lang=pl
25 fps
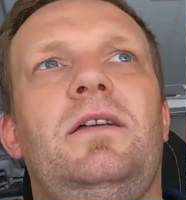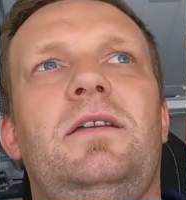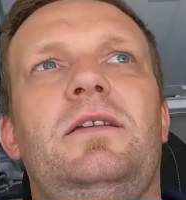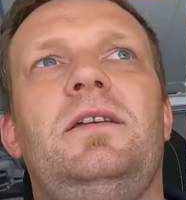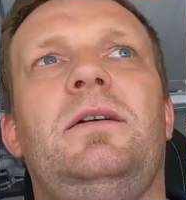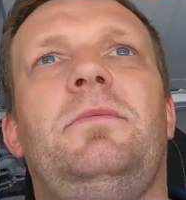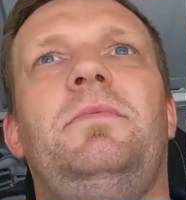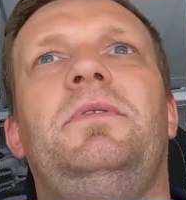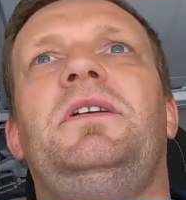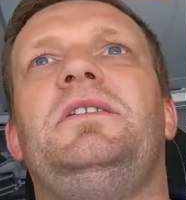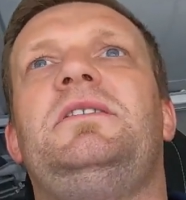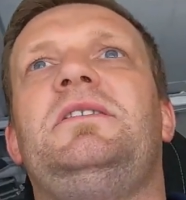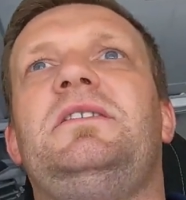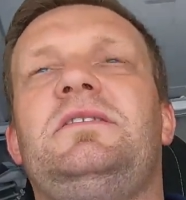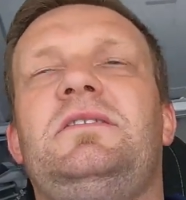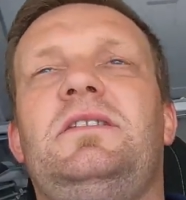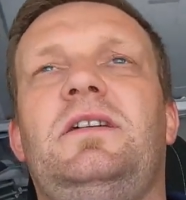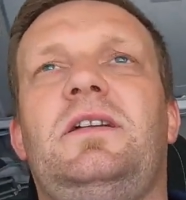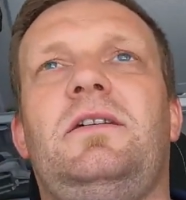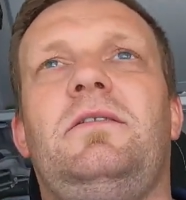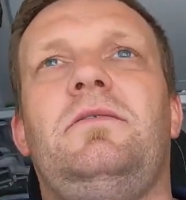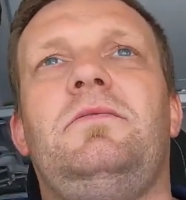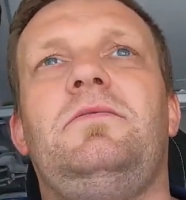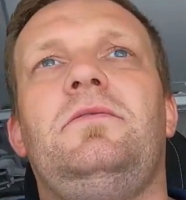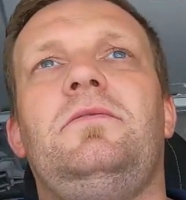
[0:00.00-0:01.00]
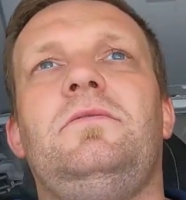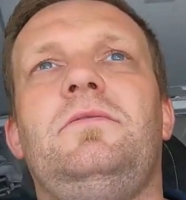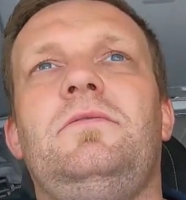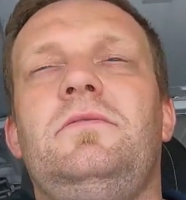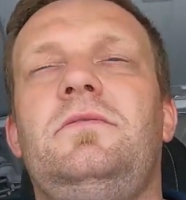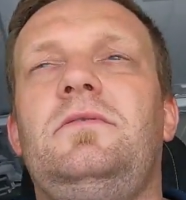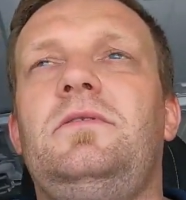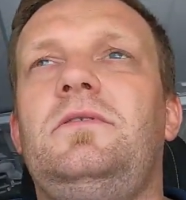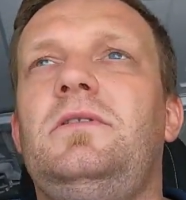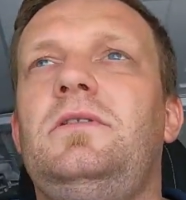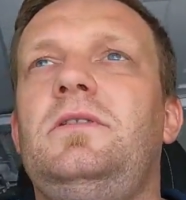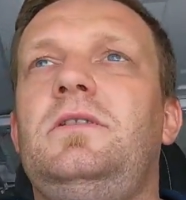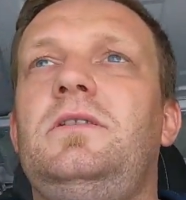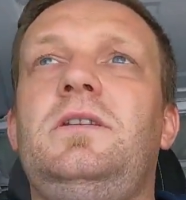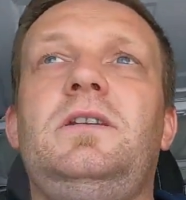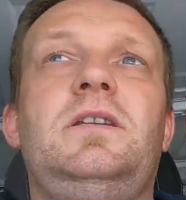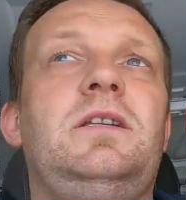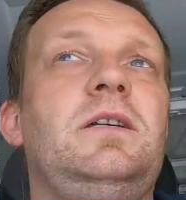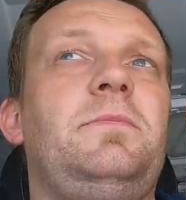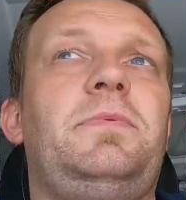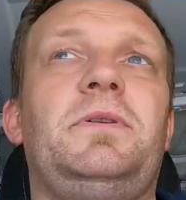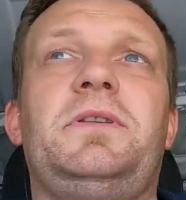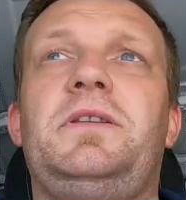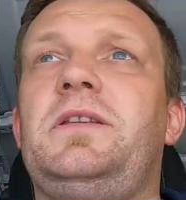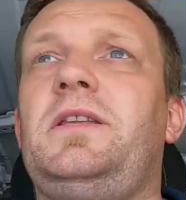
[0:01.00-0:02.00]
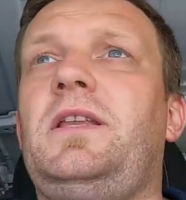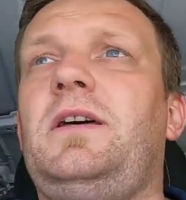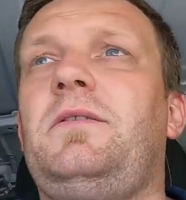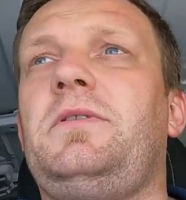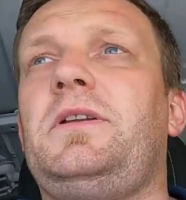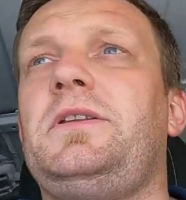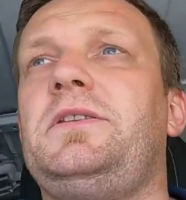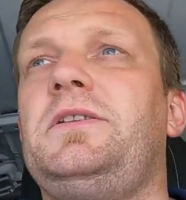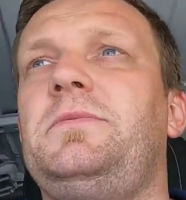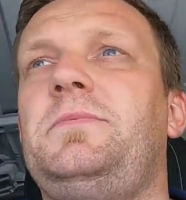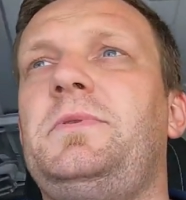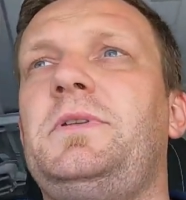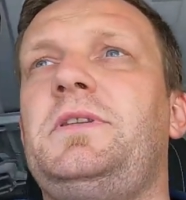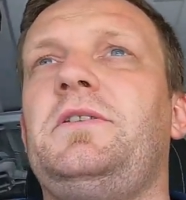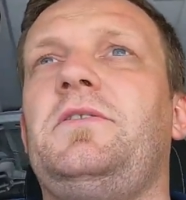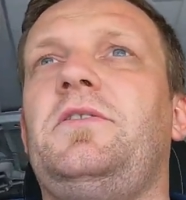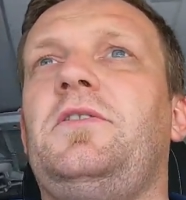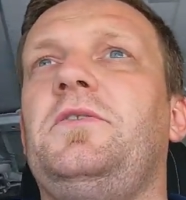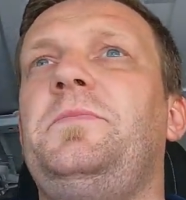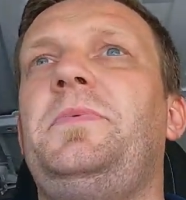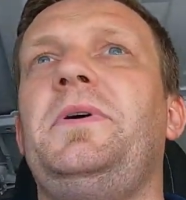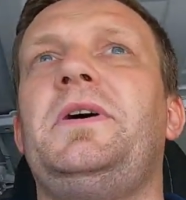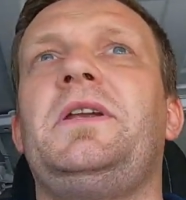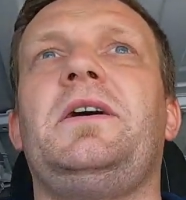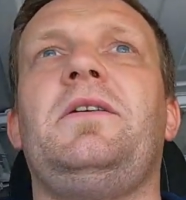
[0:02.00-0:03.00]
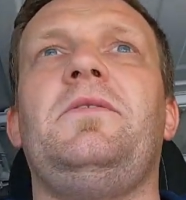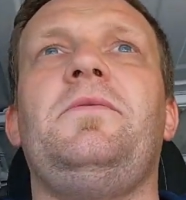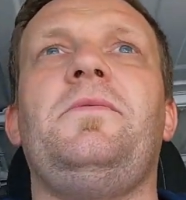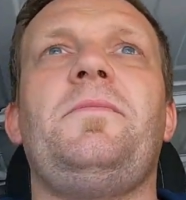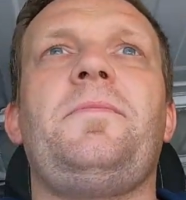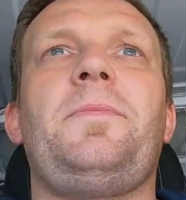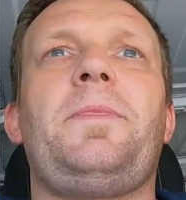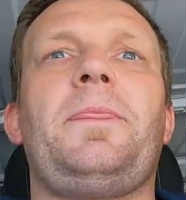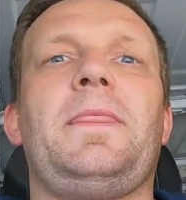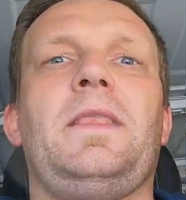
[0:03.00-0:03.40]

ja będę się starał, ile będę dał radę, będę odbierał.